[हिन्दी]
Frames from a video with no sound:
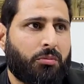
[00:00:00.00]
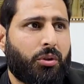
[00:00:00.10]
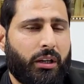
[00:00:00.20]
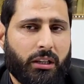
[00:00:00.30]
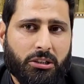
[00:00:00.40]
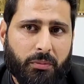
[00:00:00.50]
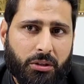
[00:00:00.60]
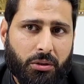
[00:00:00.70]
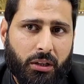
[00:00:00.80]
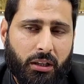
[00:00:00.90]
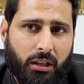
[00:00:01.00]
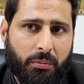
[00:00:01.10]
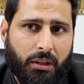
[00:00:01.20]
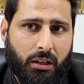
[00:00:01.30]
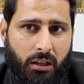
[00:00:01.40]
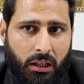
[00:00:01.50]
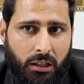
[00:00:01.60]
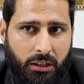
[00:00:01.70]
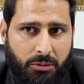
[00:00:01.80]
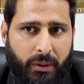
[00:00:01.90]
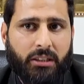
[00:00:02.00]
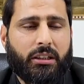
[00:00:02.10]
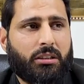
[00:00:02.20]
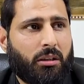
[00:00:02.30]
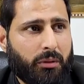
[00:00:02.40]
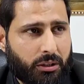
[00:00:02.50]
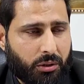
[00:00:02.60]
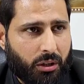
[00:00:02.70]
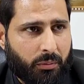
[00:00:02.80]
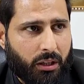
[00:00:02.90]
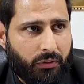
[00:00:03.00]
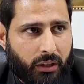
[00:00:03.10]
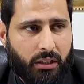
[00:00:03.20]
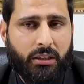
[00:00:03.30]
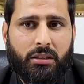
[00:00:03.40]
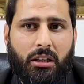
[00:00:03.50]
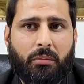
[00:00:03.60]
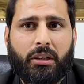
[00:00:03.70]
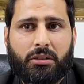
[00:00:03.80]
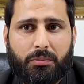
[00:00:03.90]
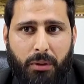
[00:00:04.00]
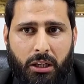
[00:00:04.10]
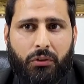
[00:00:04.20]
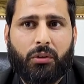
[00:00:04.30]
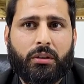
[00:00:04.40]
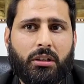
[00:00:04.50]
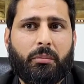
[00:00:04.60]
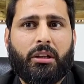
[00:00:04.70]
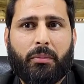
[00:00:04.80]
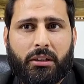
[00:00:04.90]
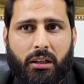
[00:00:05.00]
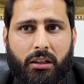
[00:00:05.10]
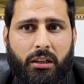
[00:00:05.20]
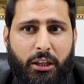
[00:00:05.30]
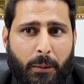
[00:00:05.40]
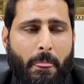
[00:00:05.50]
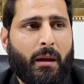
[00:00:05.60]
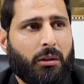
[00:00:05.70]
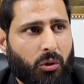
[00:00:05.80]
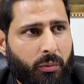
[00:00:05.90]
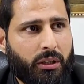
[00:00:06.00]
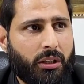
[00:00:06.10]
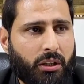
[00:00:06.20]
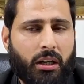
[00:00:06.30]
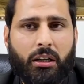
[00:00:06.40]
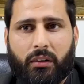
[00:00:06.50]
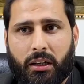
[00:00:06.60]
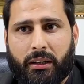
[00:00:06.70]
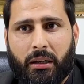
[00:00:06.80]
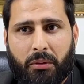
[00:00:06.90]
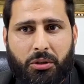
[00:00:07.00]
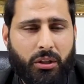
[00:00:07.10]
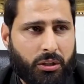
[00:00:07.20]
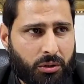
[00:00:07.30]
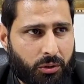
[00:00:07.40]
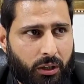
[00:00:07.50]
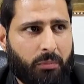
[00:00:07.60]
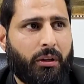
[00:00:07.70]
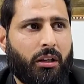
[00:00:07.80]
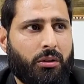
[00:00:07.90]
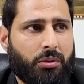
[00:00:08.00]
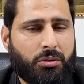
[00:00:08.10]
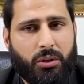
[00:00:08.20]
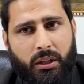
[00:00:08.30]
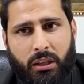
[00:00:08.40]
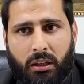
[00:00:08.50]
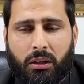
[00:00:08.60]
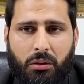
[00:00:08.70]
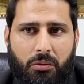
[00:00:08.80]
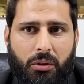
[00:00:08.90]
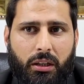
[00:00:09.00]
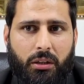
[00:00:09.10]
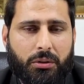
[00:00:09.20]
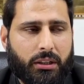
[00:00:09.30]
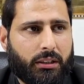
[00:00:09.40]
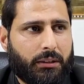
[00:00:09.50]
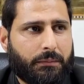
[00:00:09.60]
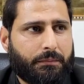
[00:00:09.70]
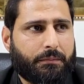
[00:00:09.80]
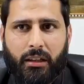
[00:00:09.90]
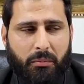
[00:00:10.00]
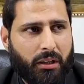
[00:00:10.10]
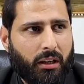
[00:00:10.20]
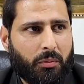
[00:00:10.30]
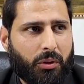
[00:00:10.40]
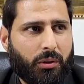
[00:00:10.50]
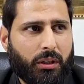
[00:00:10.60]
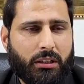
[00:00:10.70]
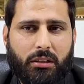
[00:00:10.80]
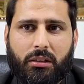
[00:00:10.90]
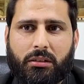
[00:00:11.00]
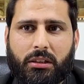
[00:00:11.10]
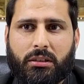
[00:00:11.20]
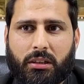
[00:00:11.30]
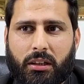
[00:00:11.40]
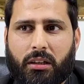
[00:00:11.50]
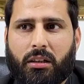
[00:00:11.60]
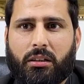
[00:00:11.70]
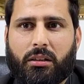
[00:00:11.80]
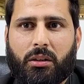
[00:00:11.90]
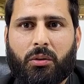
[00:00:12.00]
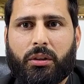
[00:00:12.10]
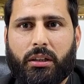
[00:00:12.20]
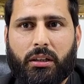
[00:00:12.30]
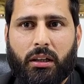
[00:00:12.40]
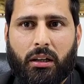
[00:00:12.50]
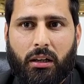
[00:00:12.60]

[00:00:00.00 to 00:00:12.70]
हम जो है इसमें जो है आपका इस बेंच के सामने ये जो हमारा फेडरेशन के सामने इस प्लेटफॉर्म के सामने ये बातें रखेंगे तो उम्मीद है कि आने वाले टाइम में जो है ये जो डेवलपमेंटल इशूज़ जो है वो क्लियर हो जाएंगे देखिए मैं आपको एक चीज़ क्लियर कर देता हूँ कि